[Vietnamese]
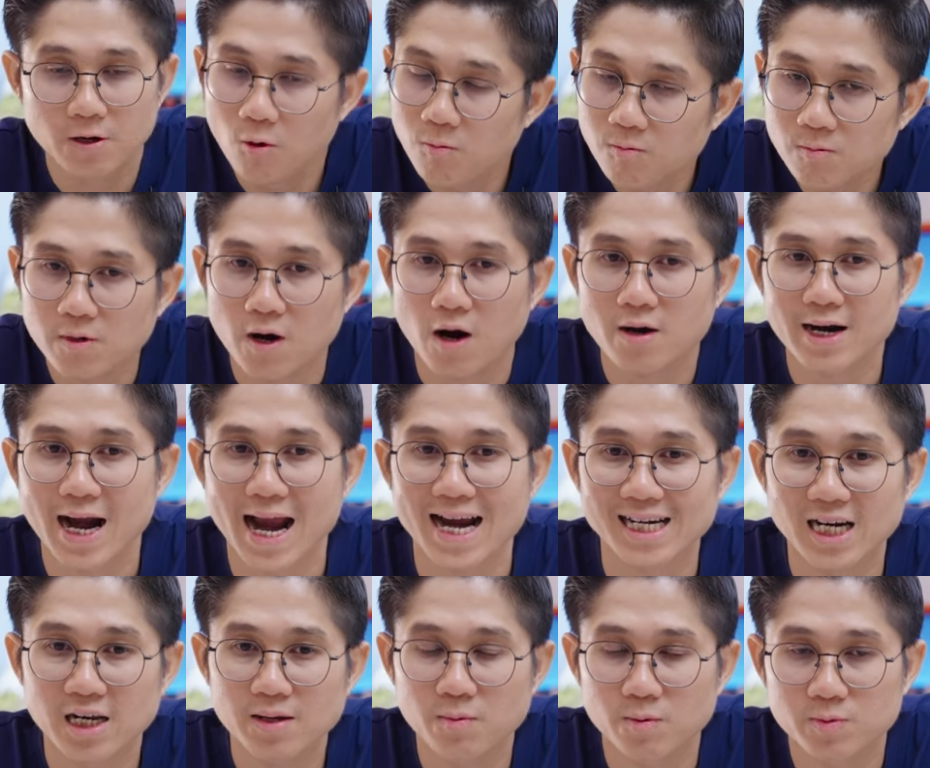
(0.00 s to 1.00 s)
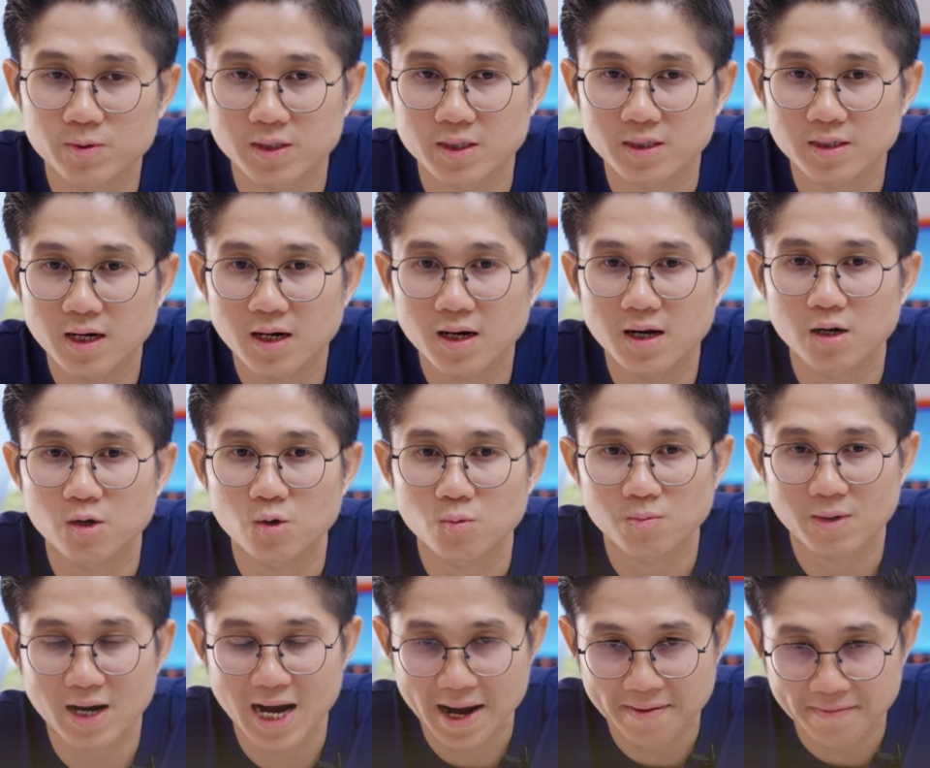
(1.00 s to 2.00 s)
Đúng, rõ ràng đó là một sự rất là rụt
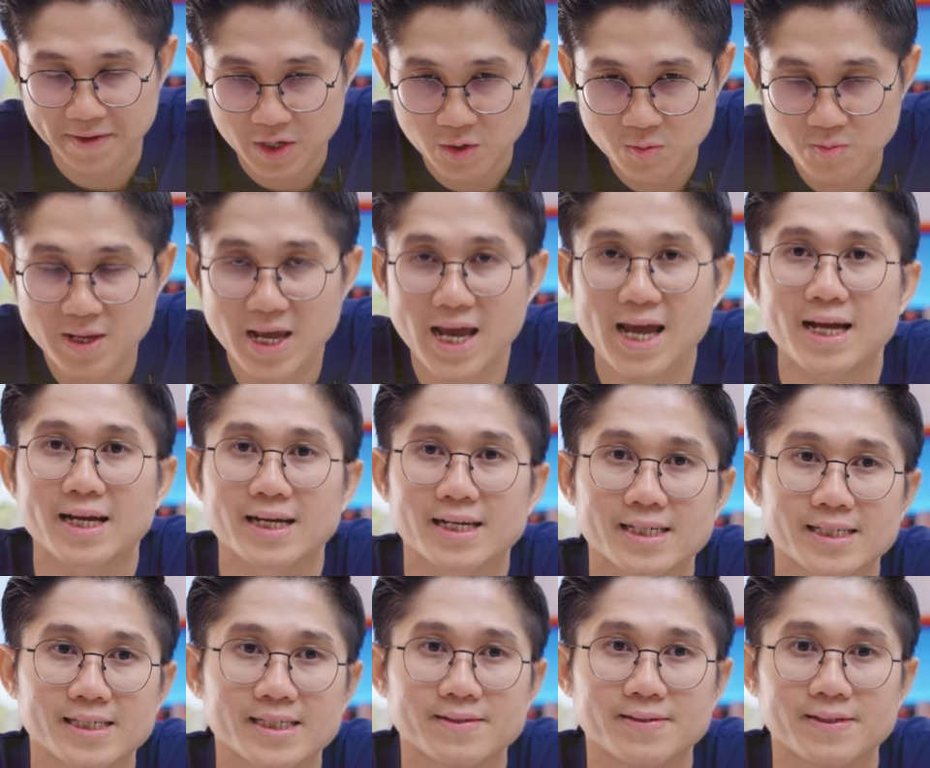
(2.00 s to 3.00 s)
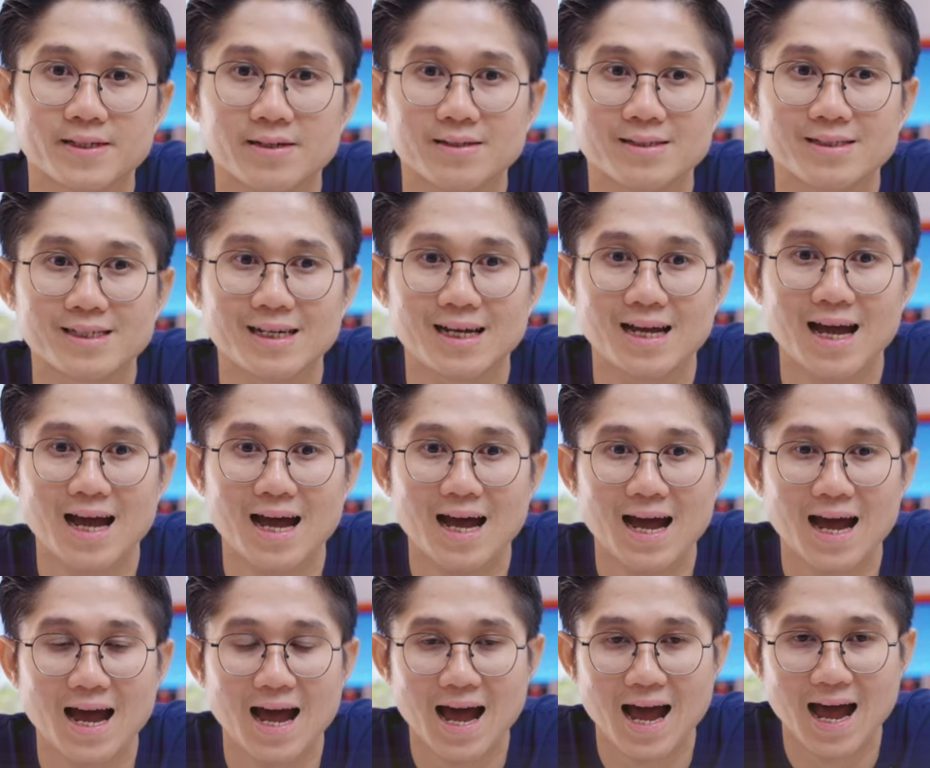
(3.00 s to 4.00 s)
rè và nhút nhát, và nó sẽ
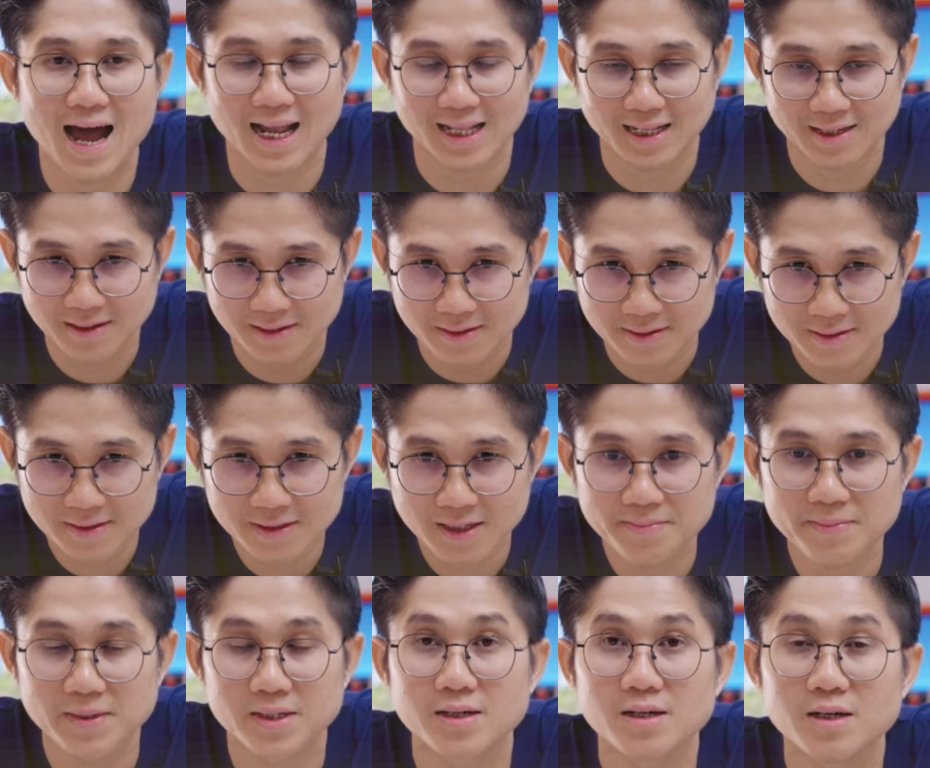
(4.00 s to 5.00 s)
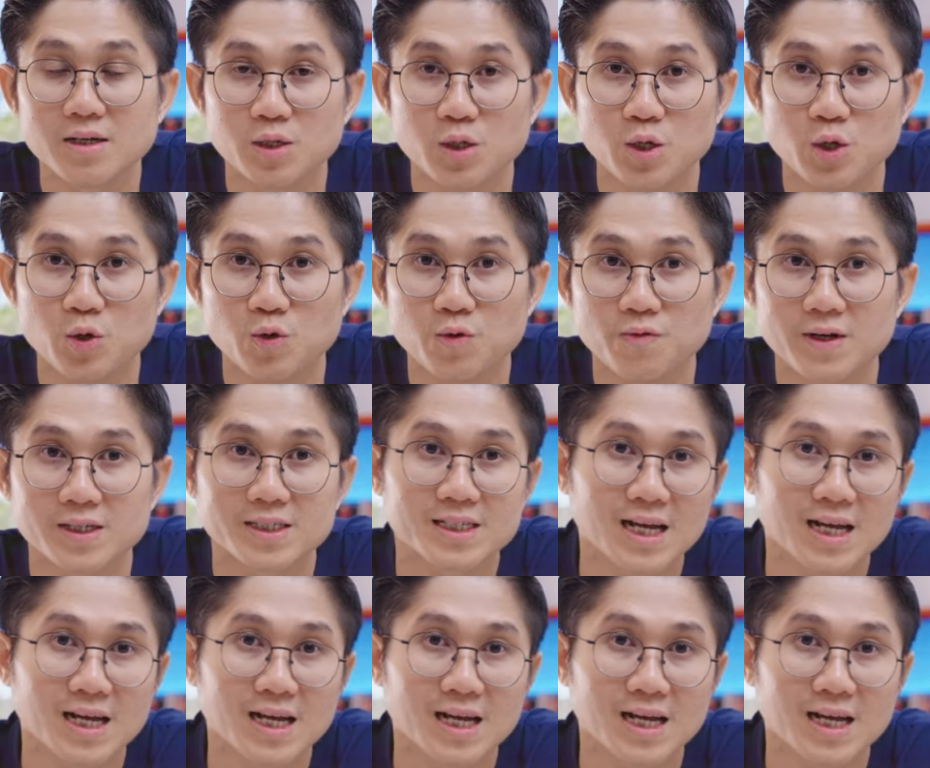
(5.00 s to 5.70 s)
ảnh hưởng tới mình rất là nhiều về